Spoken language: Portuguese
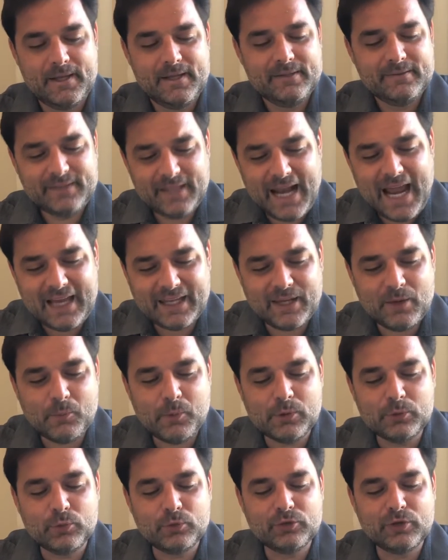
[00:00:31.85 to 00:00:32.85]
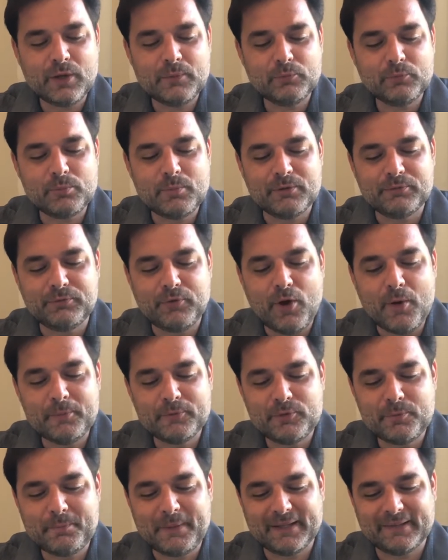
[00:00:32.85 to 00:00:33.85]
Será que quando usamos uma forma
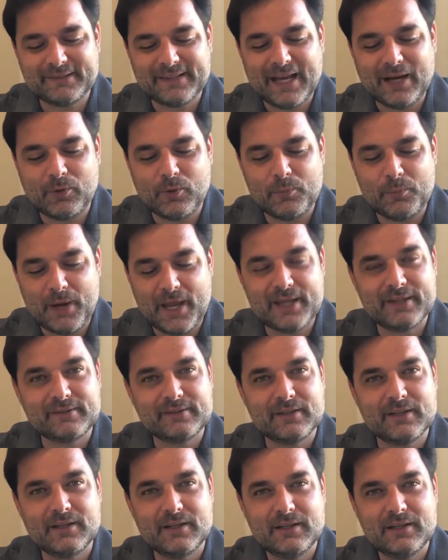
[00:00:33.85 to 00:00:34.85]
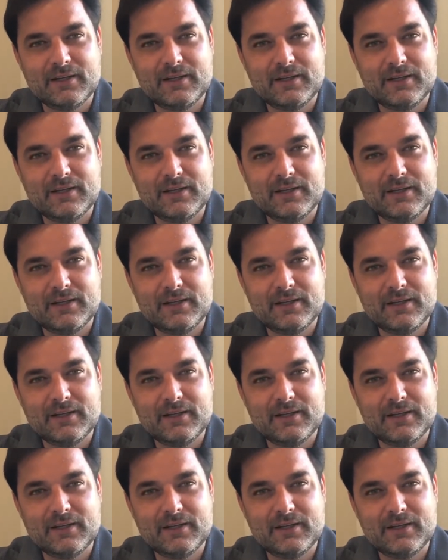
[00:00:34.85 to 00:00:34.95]
de pensar como essa,